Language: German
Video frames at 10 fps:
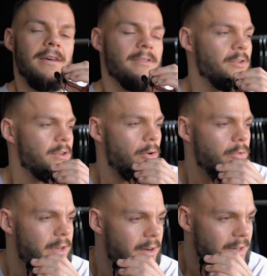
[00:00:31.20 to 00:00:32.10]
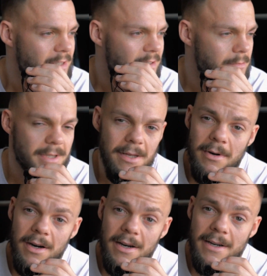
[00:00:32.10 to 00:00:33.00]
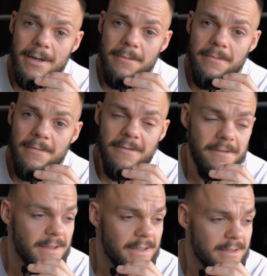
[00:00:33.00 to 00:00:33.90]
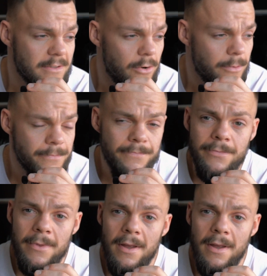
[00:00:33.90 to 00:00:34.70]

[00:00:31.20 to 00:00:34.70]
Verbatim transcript: Es wird auch wieder was zum Thema ähm, Fitness kommen.